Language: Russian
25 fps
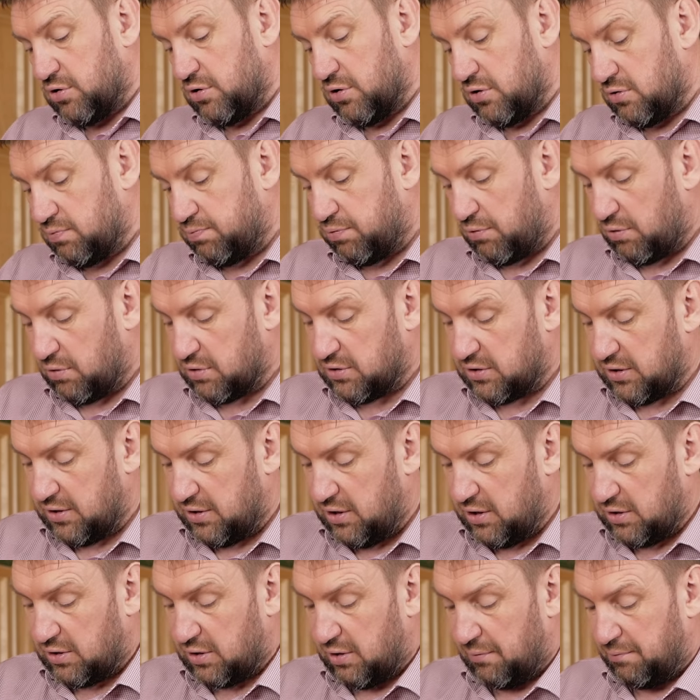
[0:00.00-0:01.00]
что спроса
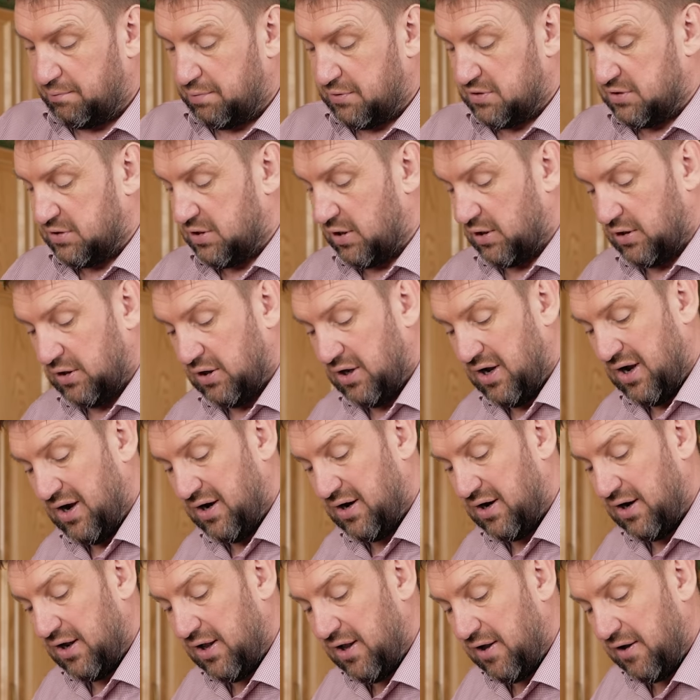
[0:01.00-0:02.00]
нет, там,
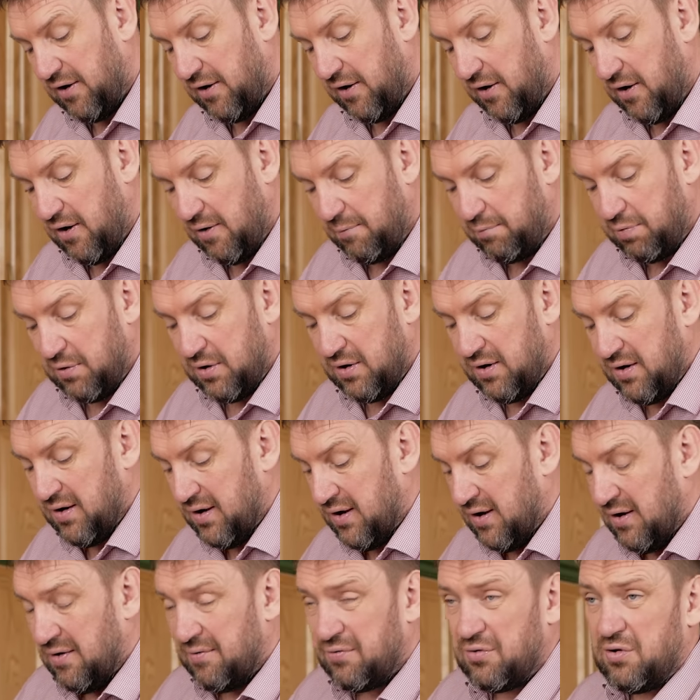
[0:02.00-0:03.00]
пастернака или репы,
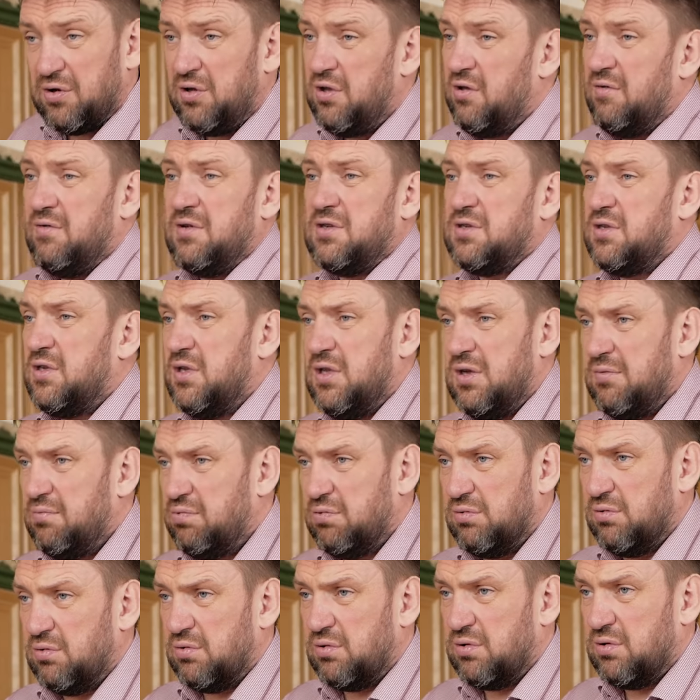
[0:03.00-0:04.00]
то они вести не
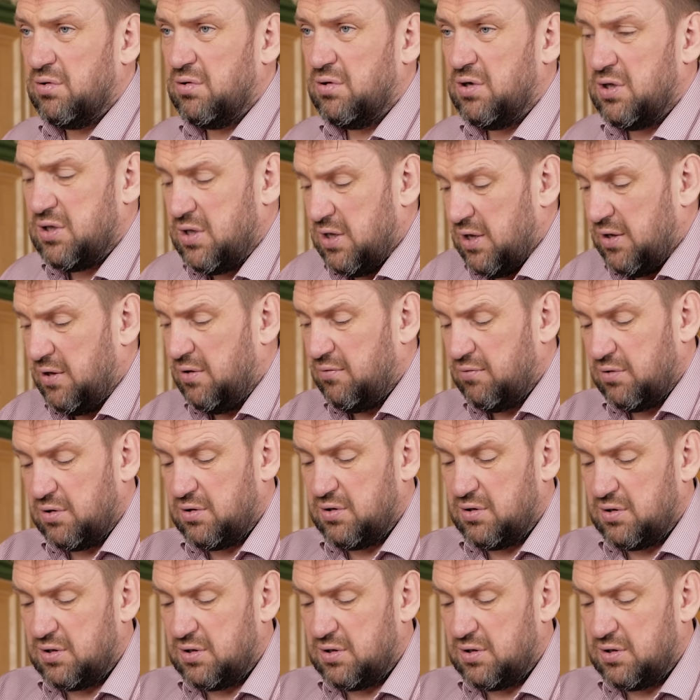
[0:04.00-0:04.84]
будут. Если они вот